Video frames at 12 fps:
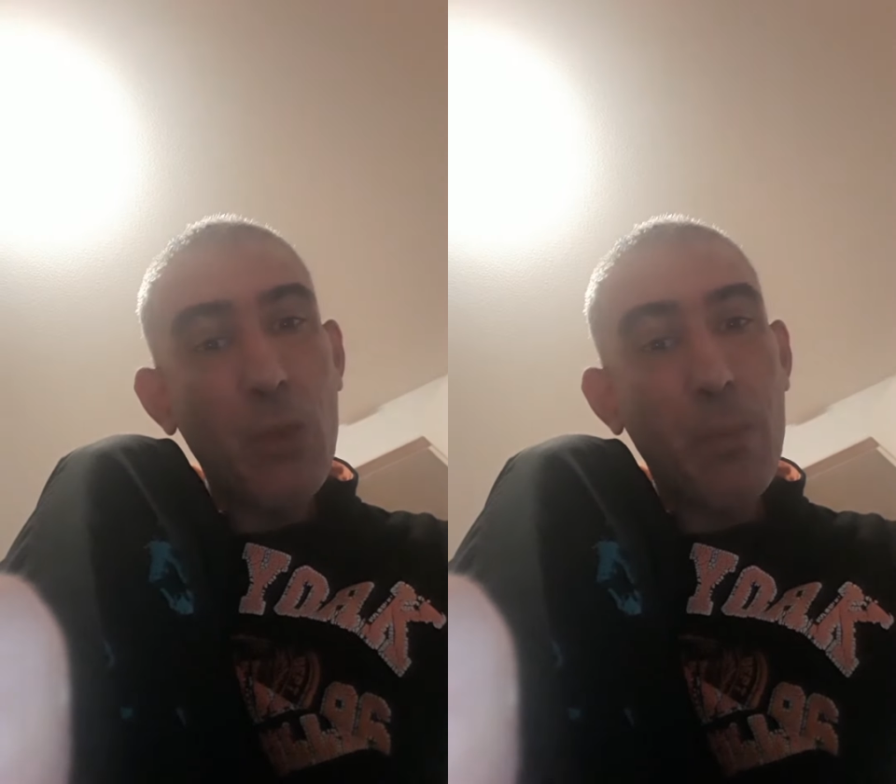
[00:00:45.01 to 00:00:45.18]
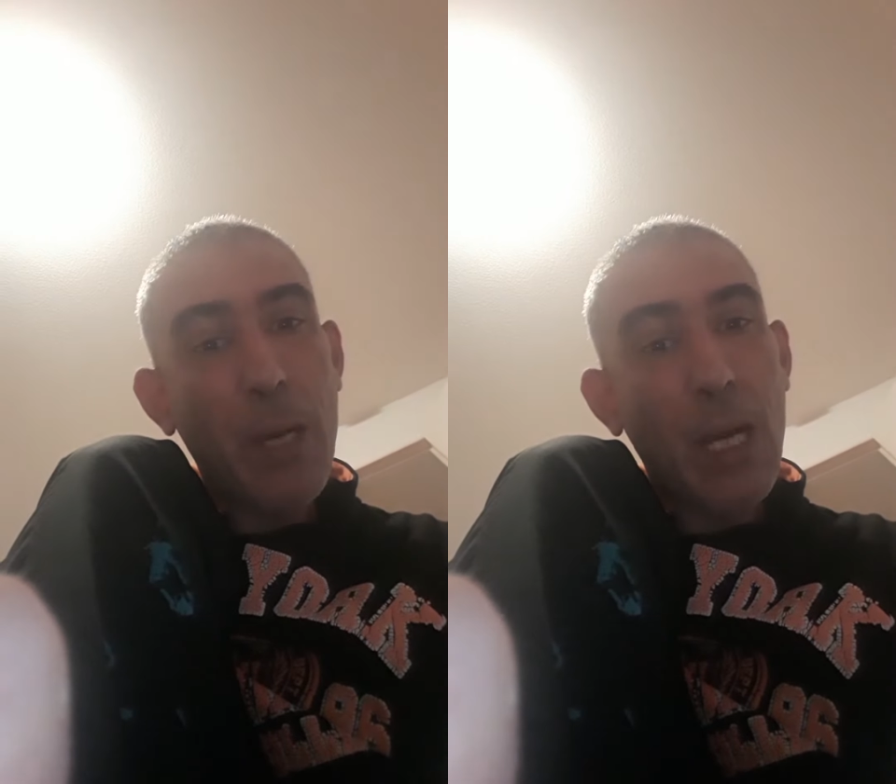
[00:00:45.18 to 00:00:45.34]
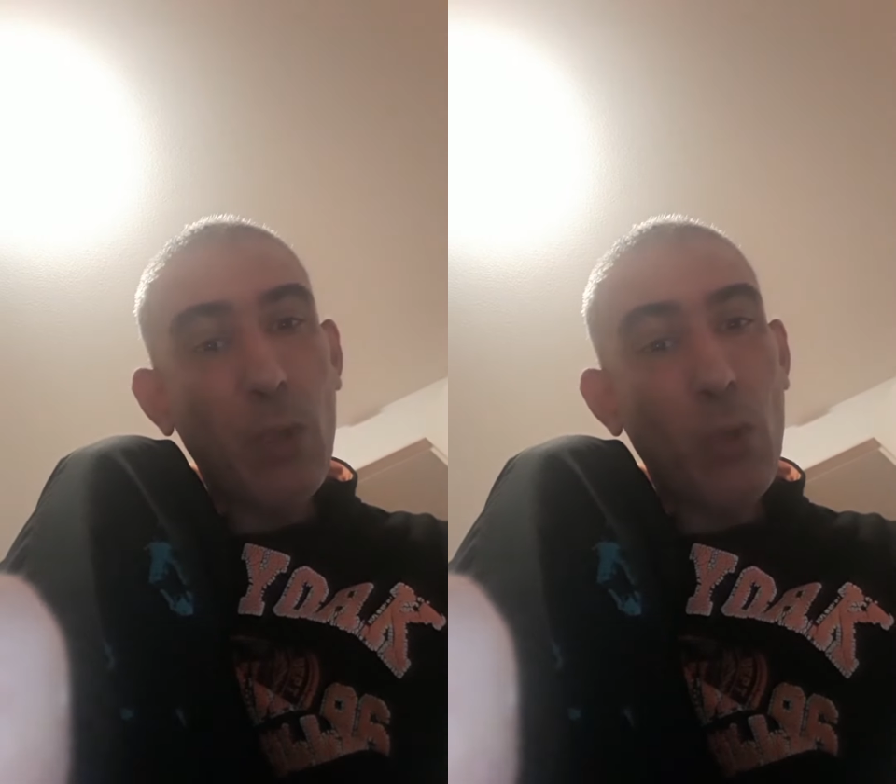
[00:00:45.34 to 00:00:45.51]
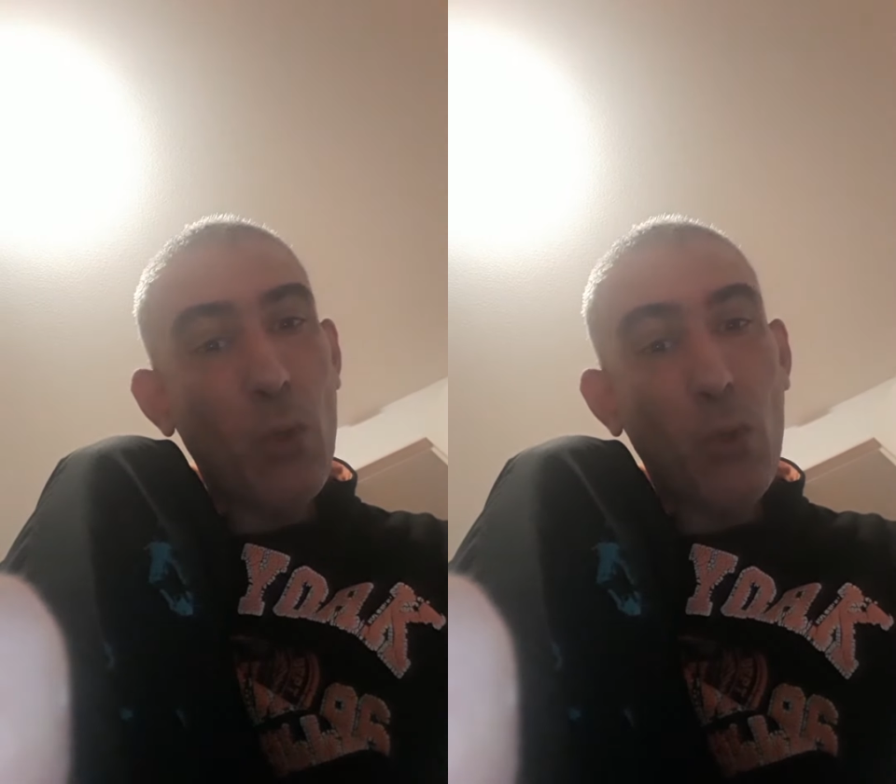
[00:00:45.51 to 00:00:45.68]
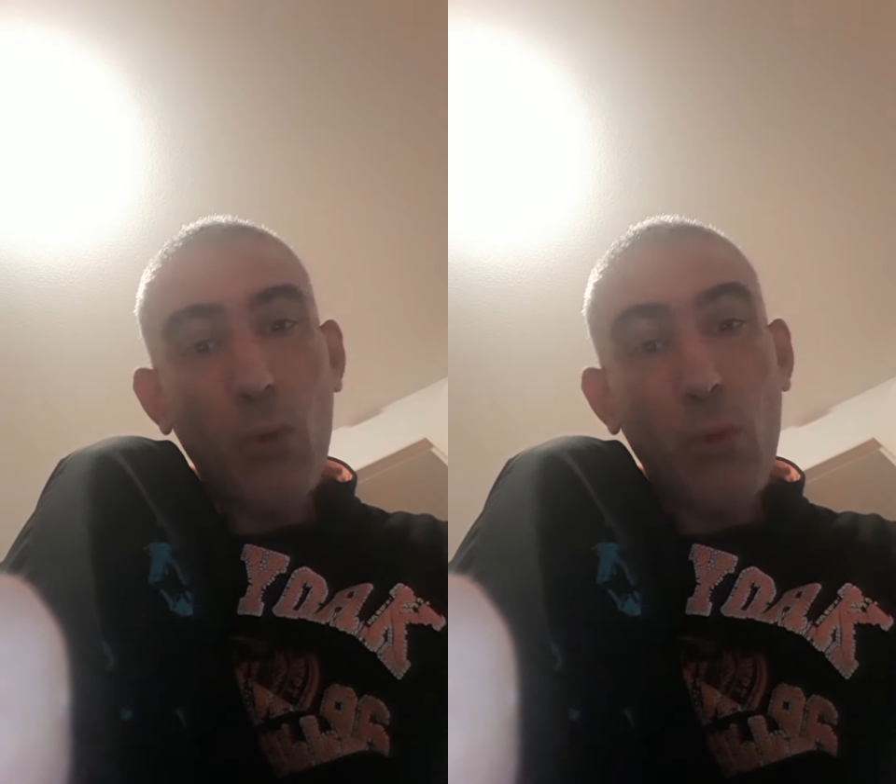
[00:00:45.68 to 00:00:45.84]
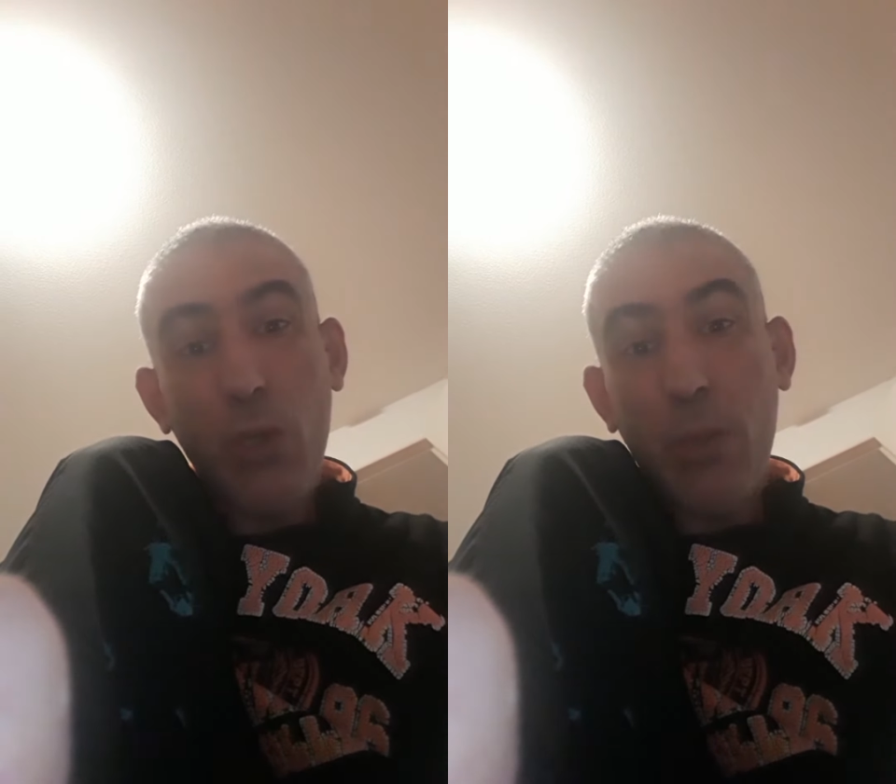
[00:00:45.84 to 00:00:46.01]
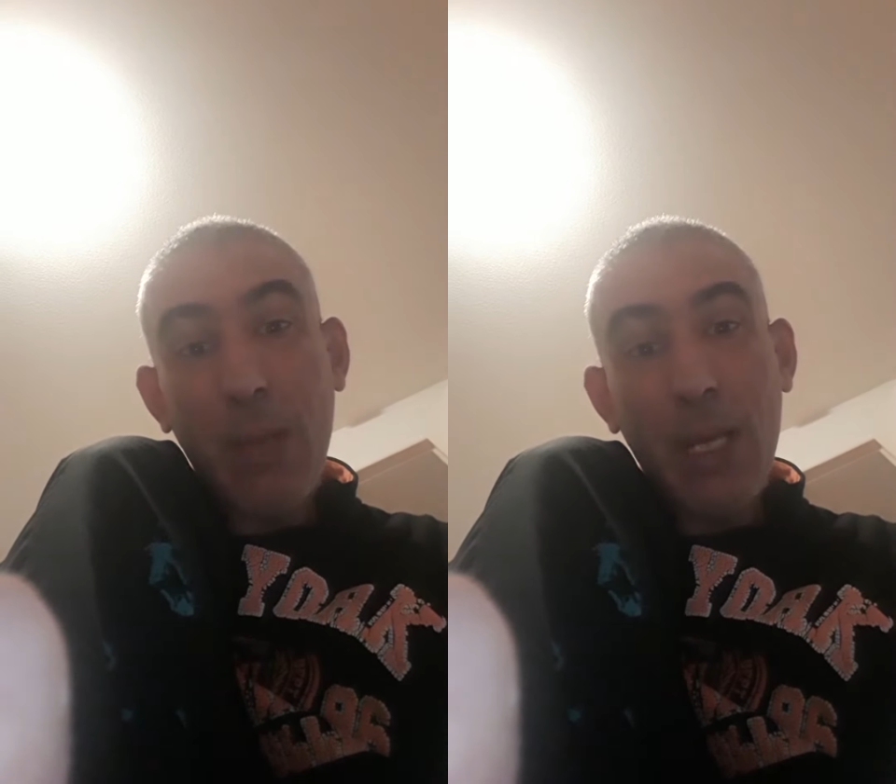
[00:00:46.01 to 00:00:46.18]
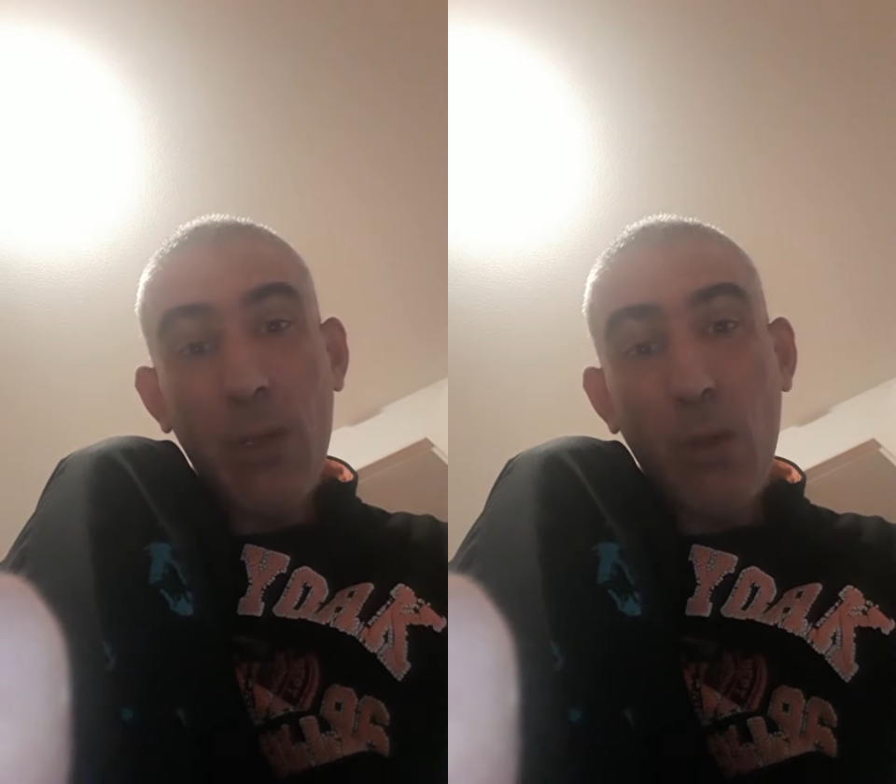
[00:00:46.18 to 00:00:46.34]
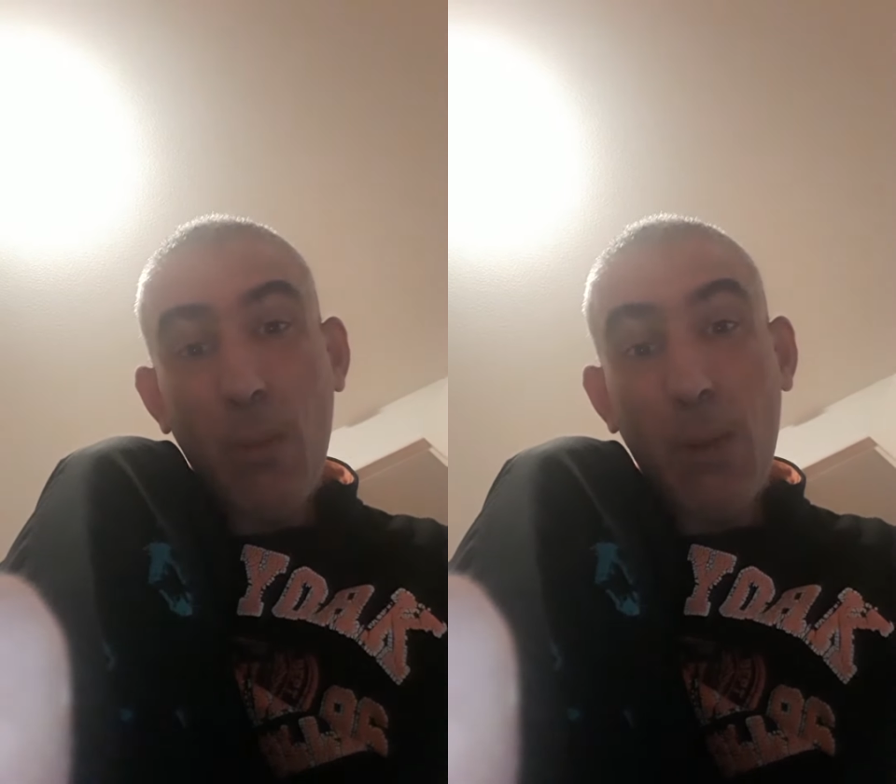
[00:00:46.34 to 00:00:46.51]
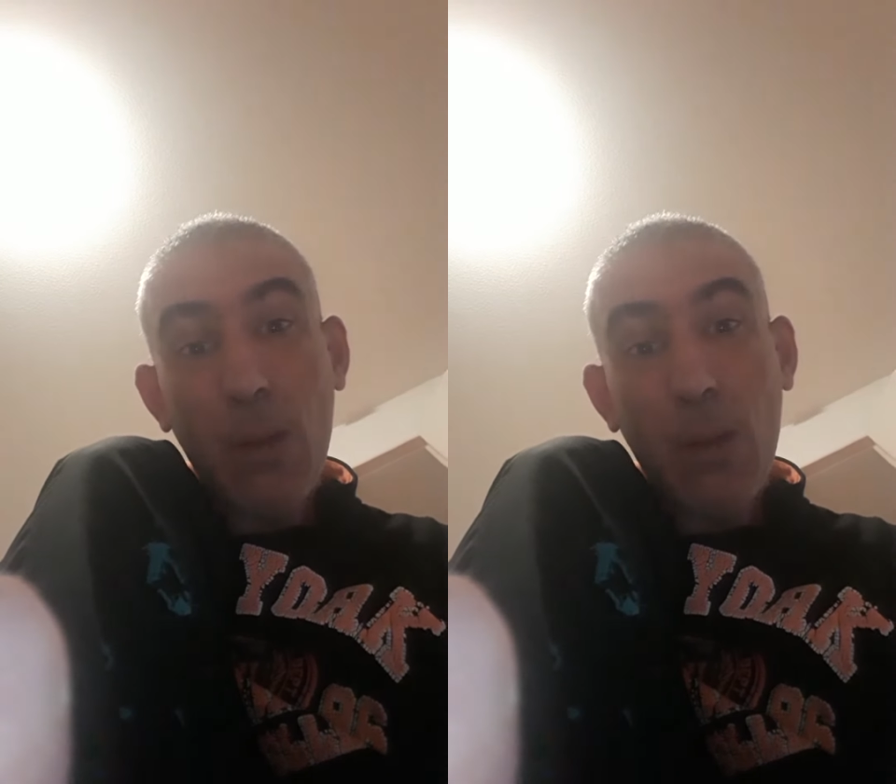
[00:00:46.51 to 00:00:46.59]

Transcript: Je pars dans deux semaines.